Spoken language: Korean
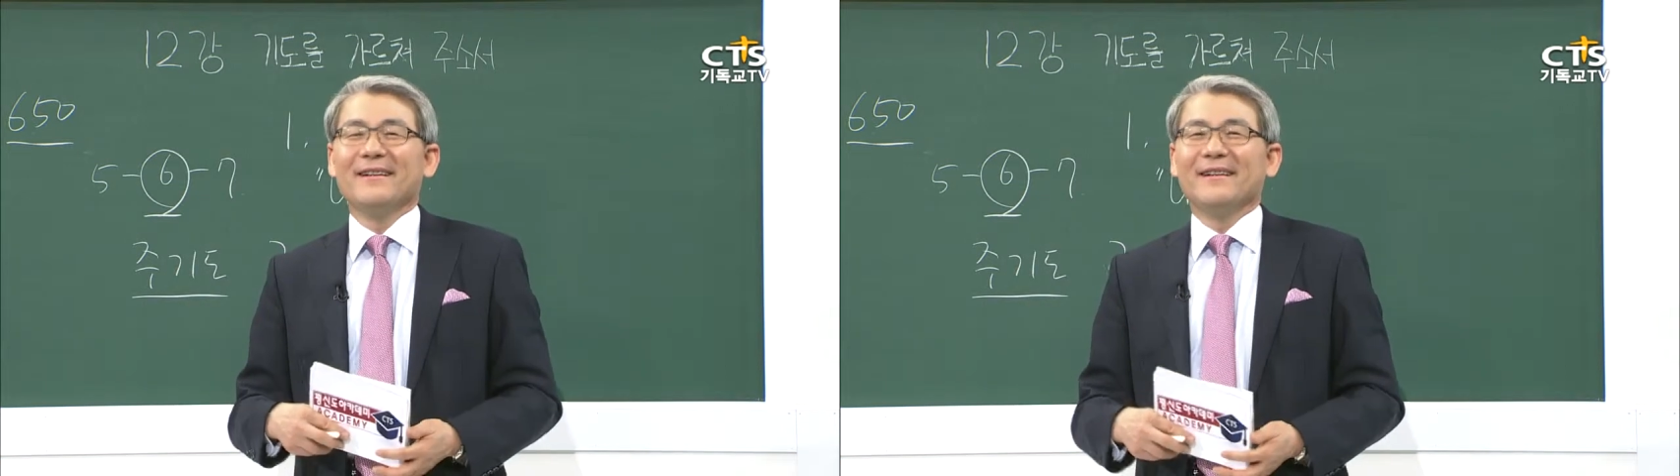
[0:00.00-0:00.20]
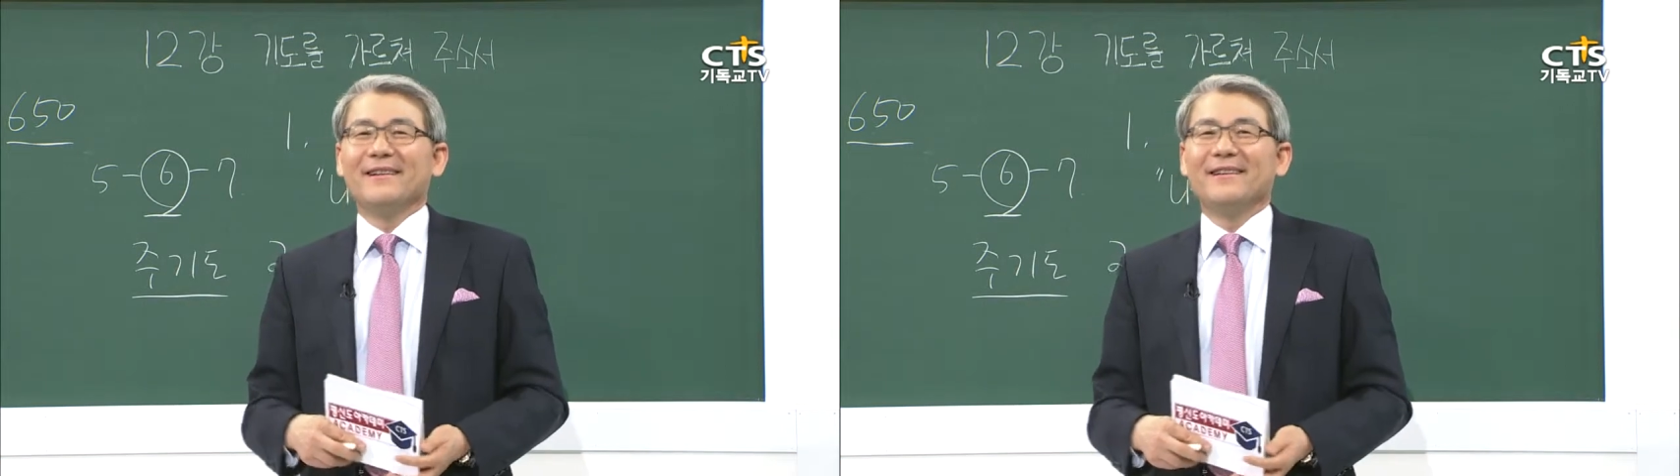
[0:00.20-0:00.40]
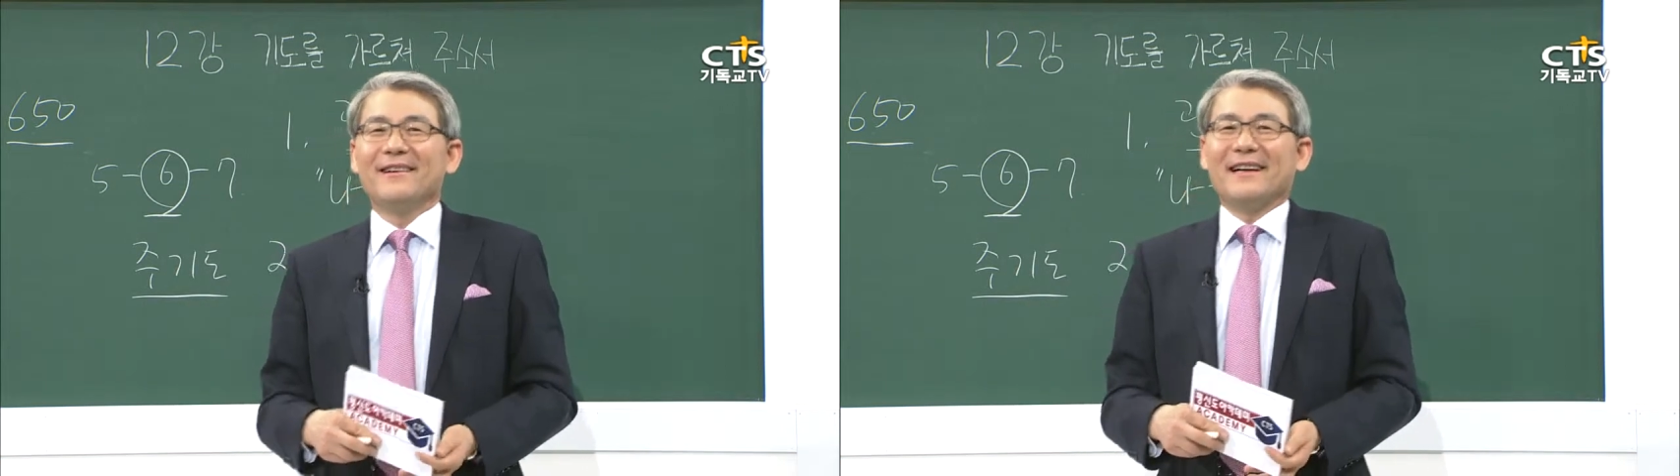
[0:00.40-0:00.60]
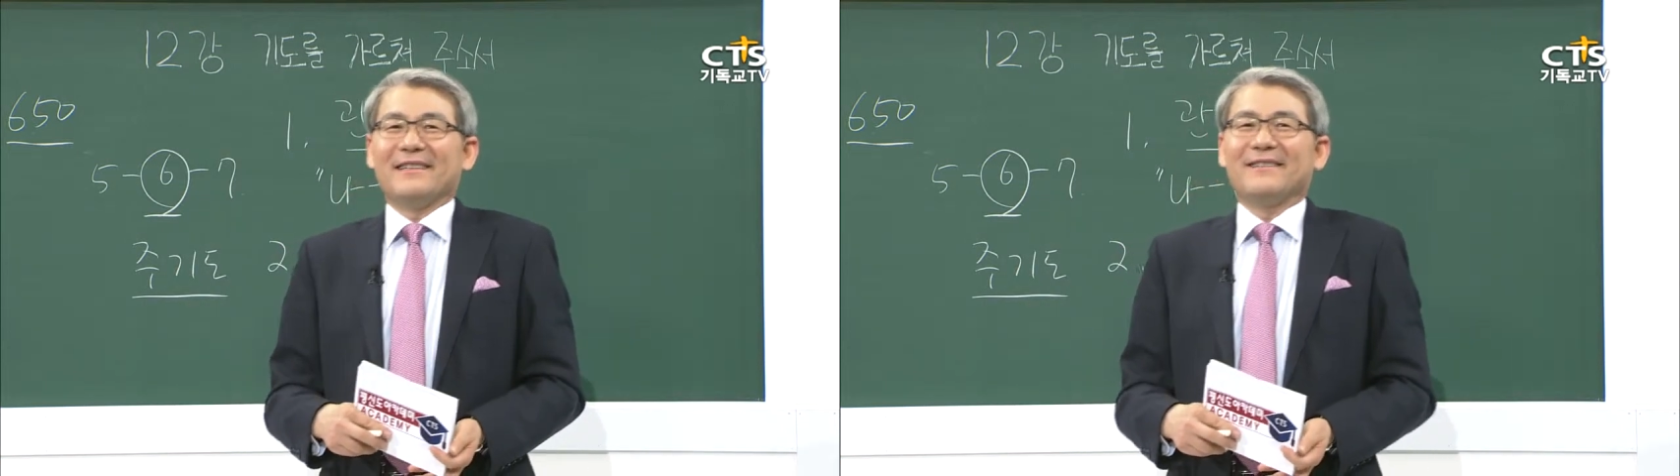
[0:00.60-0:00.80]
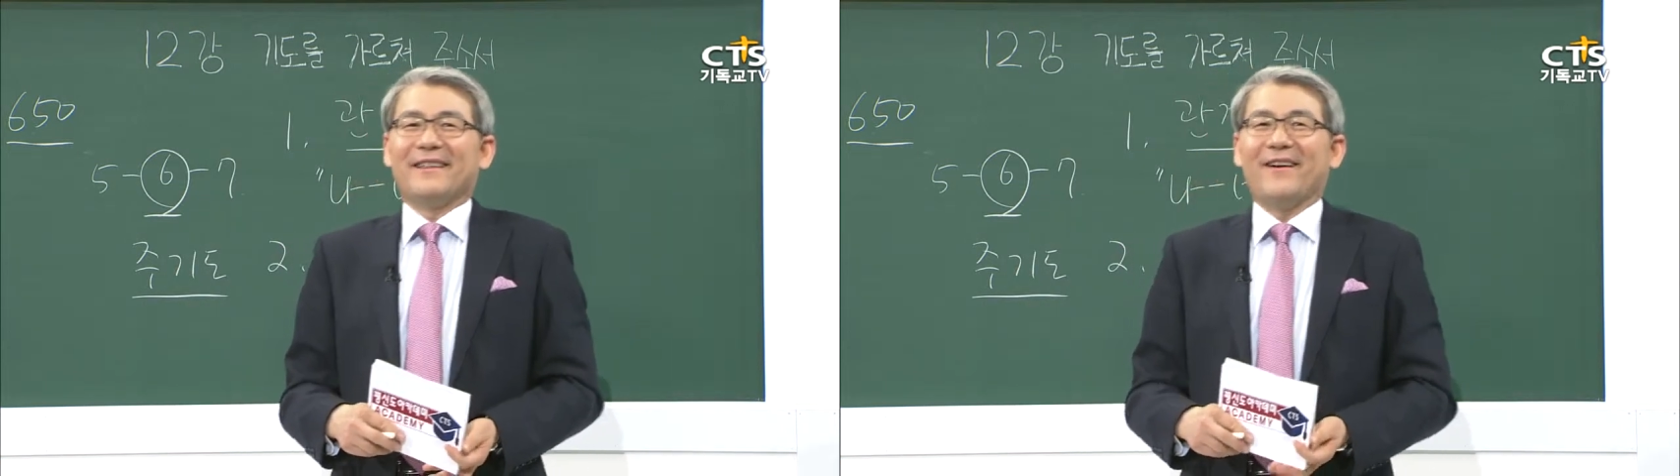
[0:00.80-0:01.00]
어,
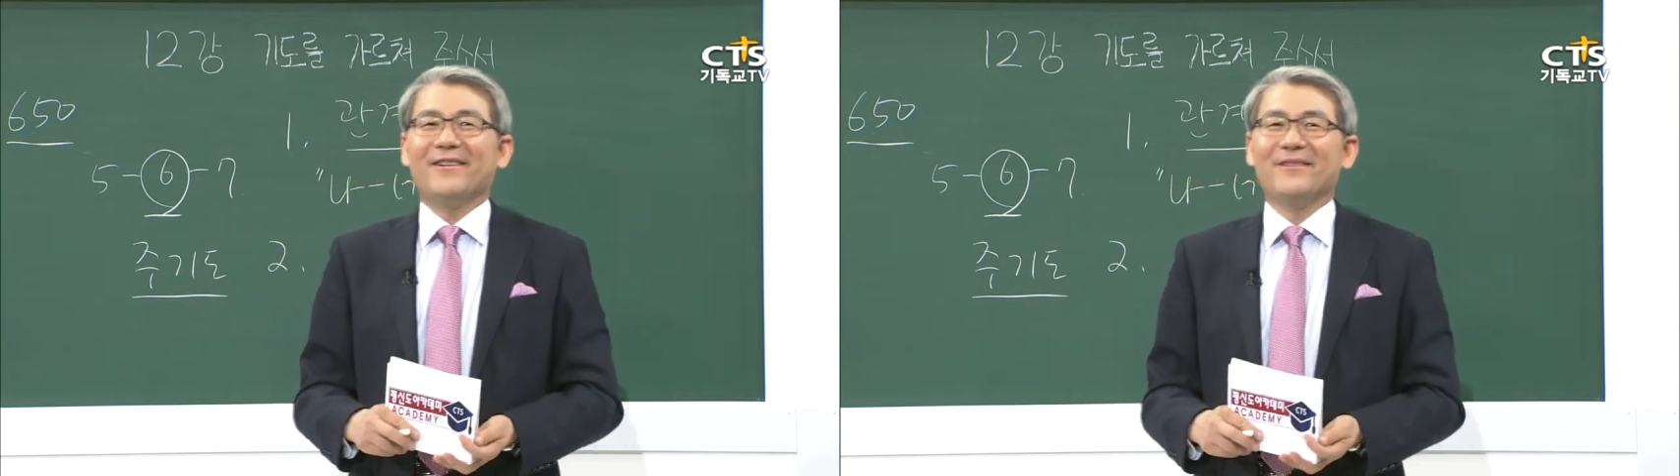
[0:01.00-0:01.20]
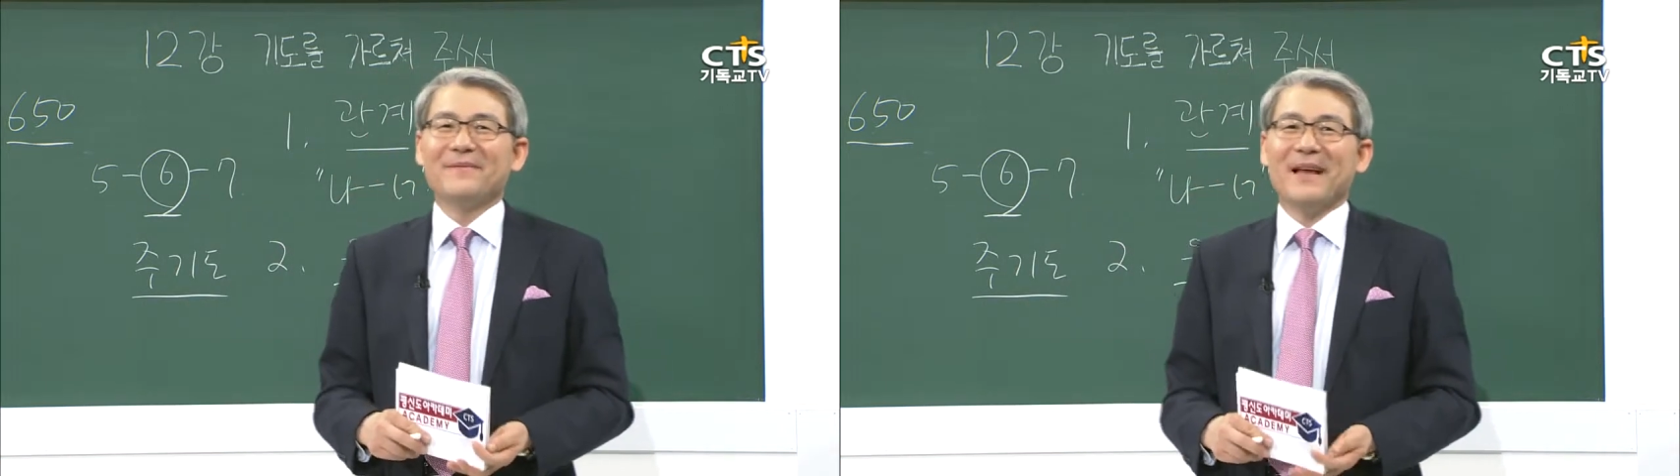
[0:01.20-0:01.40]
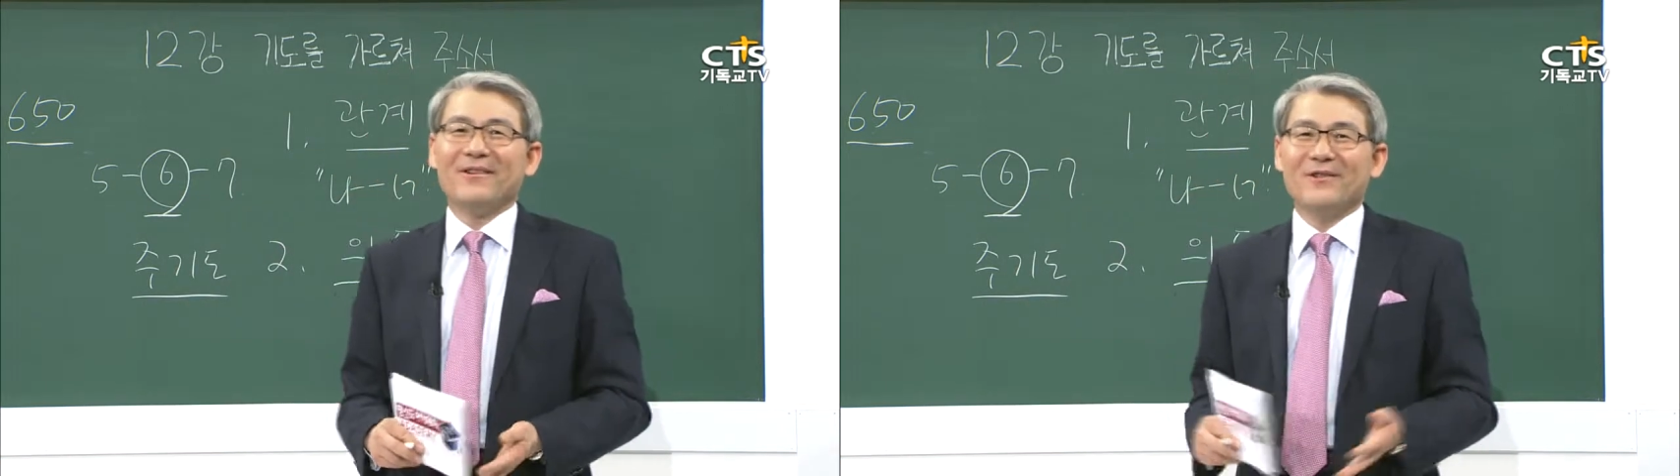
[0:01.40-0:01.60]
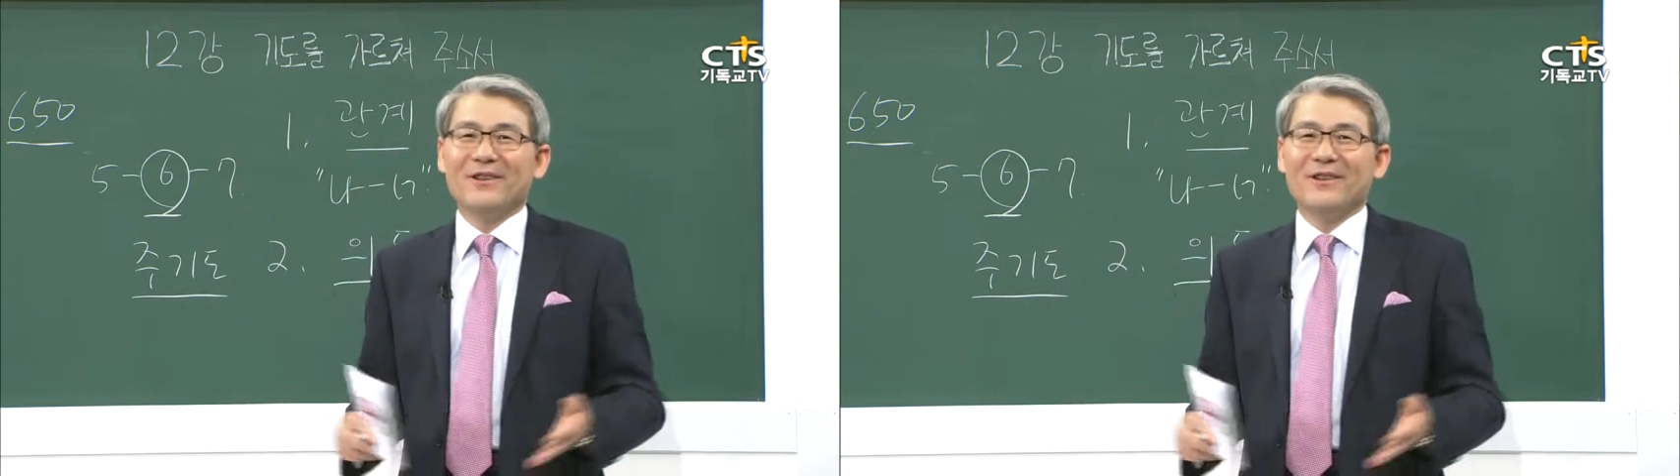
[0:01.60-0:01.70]
일어났을 때요. 하루